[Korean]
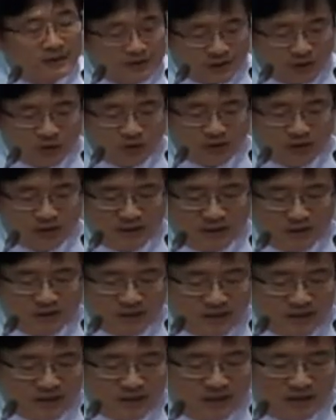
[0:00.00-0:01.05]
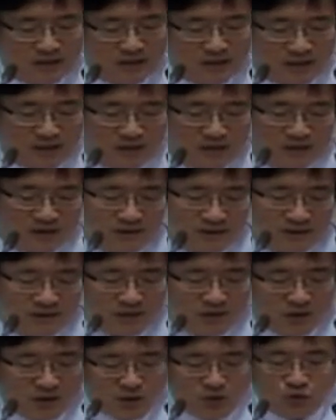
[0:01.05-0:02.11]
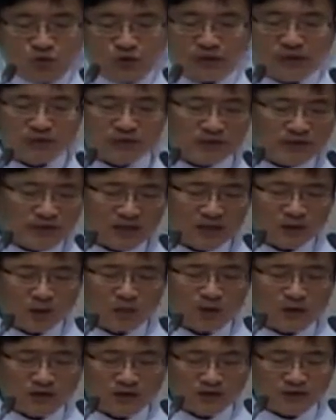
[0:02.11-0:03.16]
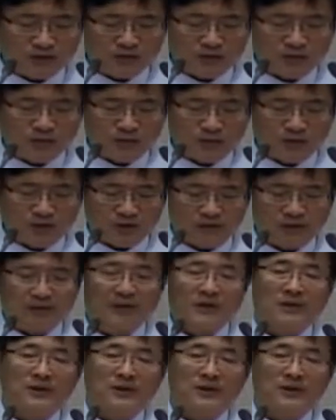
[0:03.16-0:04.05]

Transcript: 지도자들이 자신들의 자리를 누리는 자리로 변질시키면